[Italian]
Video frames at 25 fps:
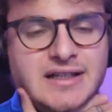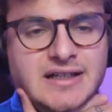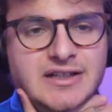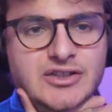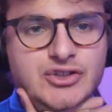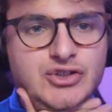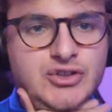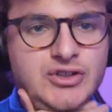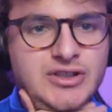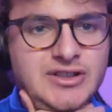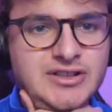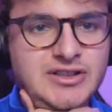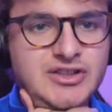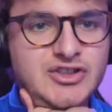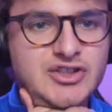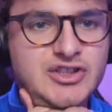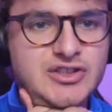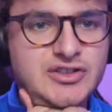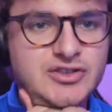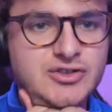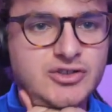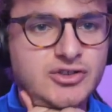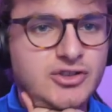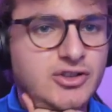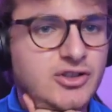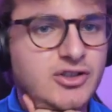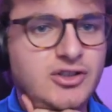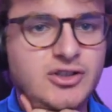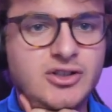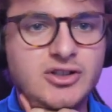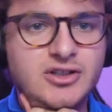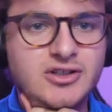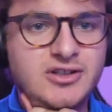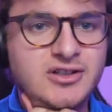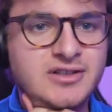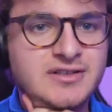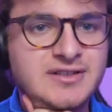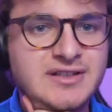Eh, io sono
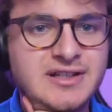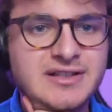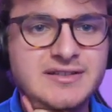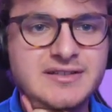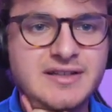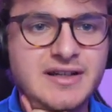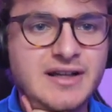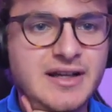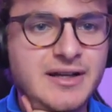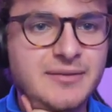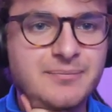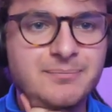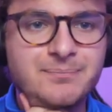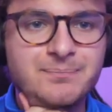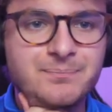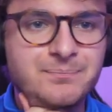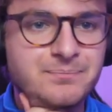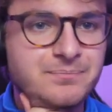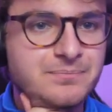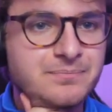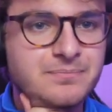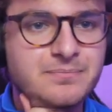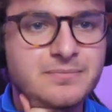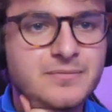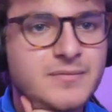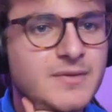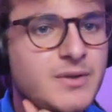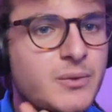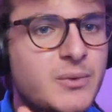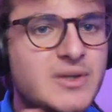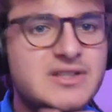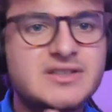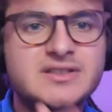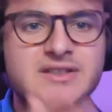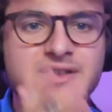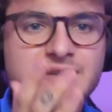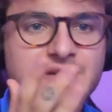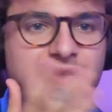indeciso tra tre.
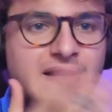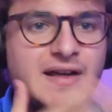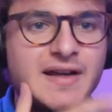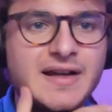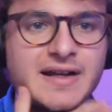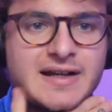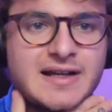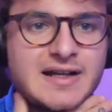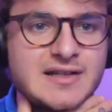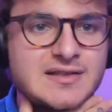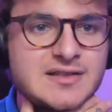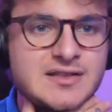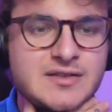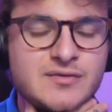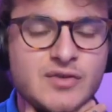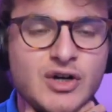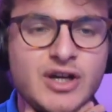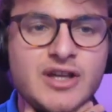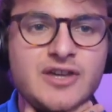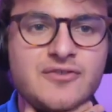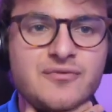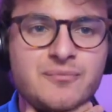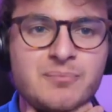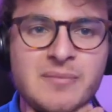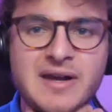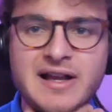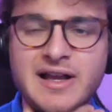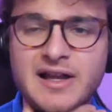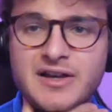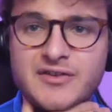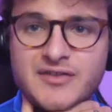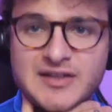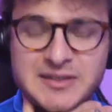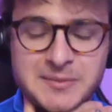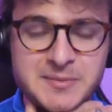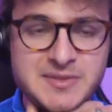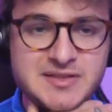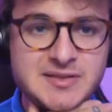Questi tre ragazzi. Voi magari
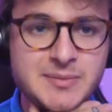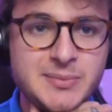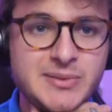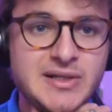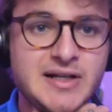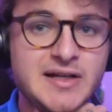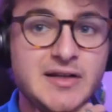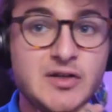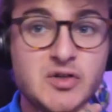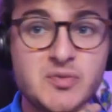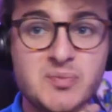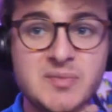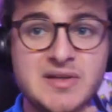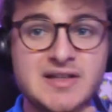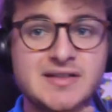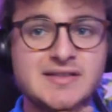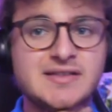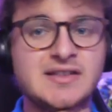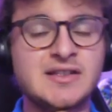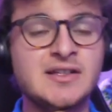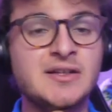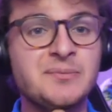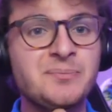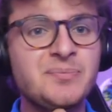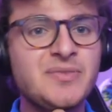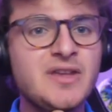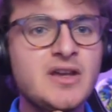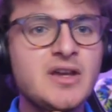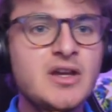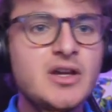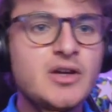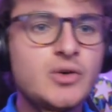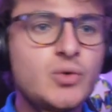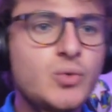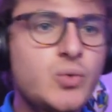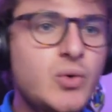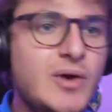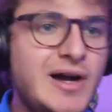fatemi sapere nei commenti
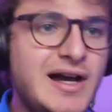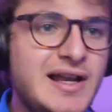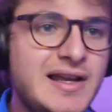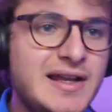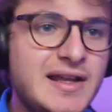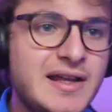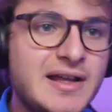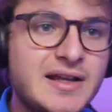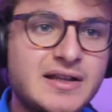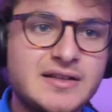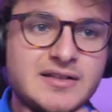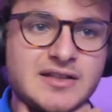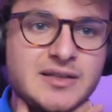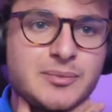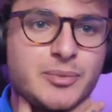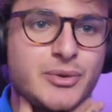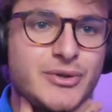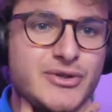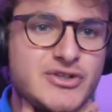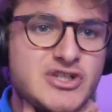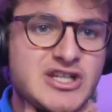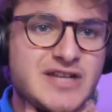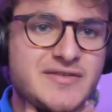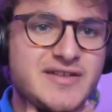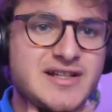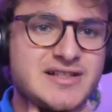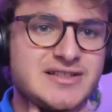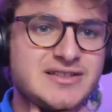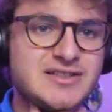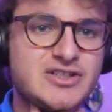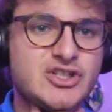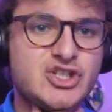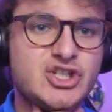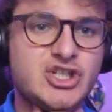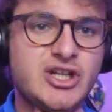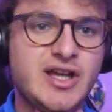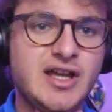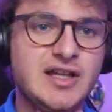quale tipologia avreste
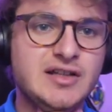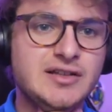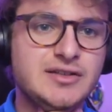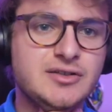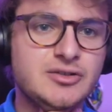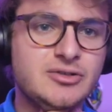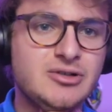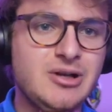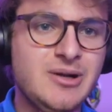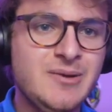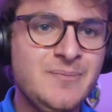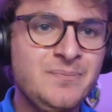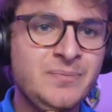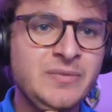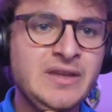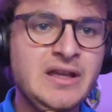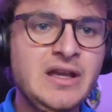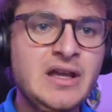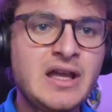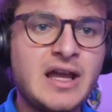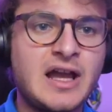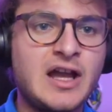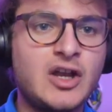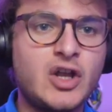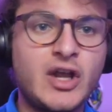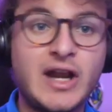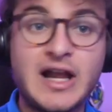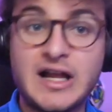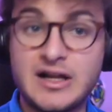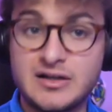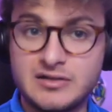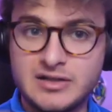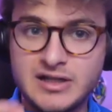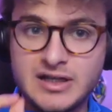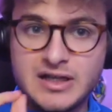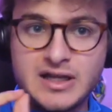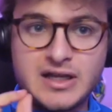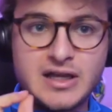scelto. Allora,
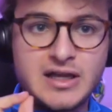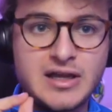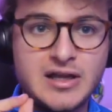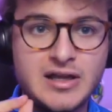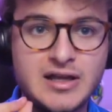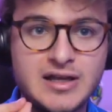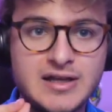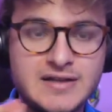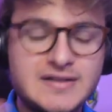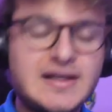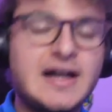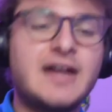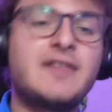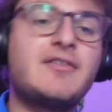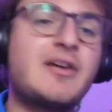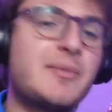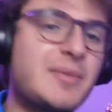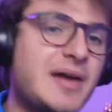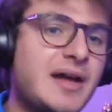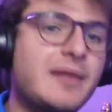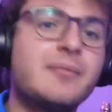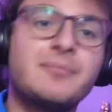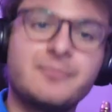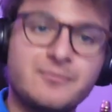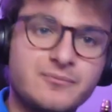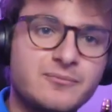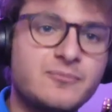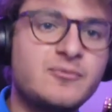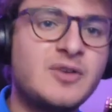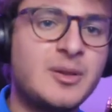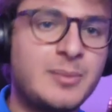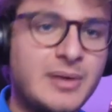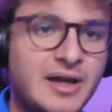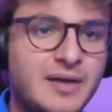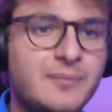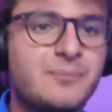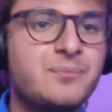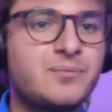eh, dai, vabbè,
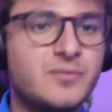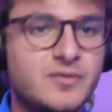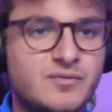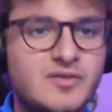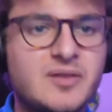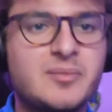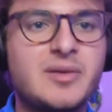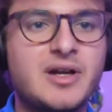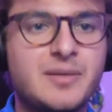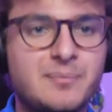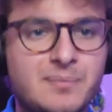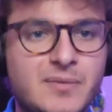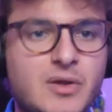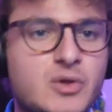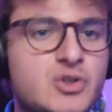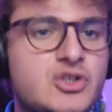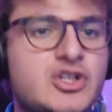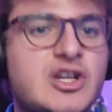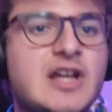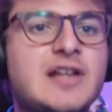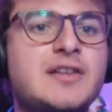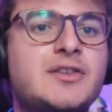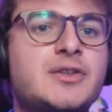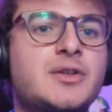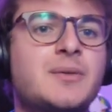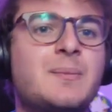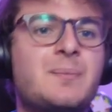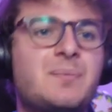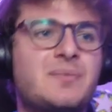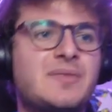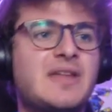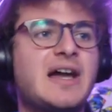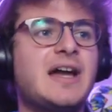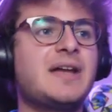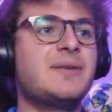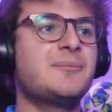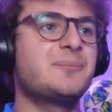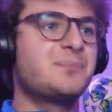vabbè, vabbè, ho scelto,
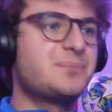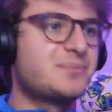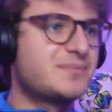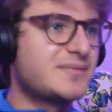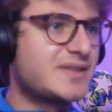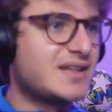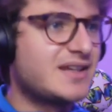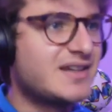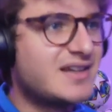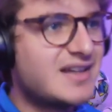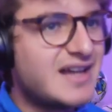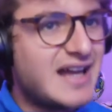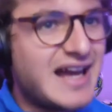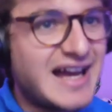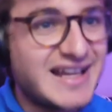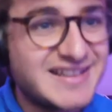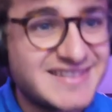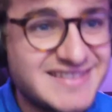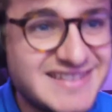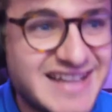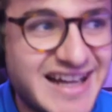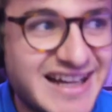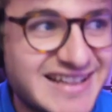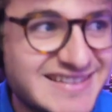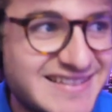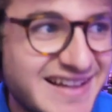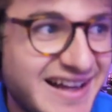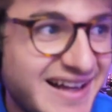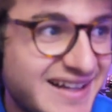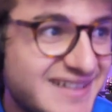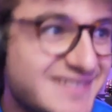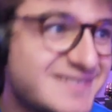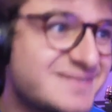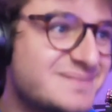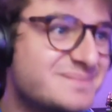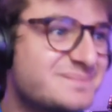dai. Andata.